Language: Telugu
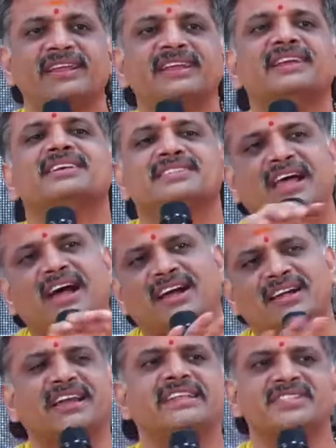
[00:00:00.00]

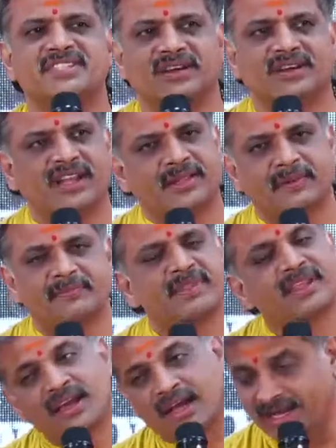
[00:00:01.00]
సహకరించట్లేదు
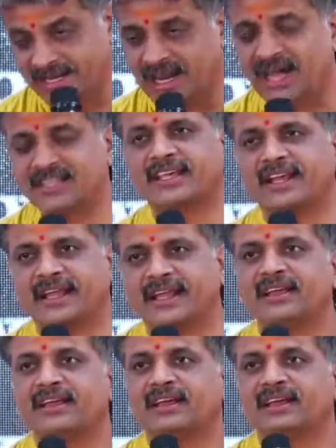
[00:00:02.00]
అయినా సరే
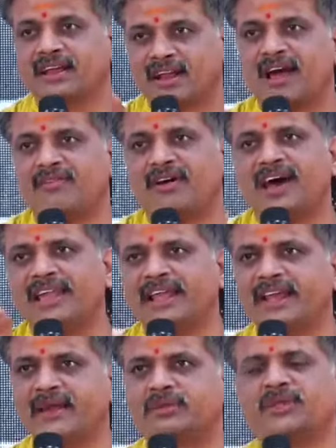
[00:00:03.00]
రావాలి అనే
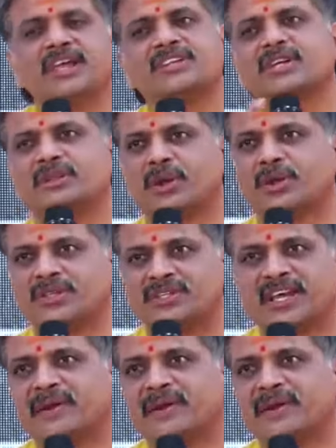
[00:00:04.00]
ఉద్దేశంతో వచ్చాను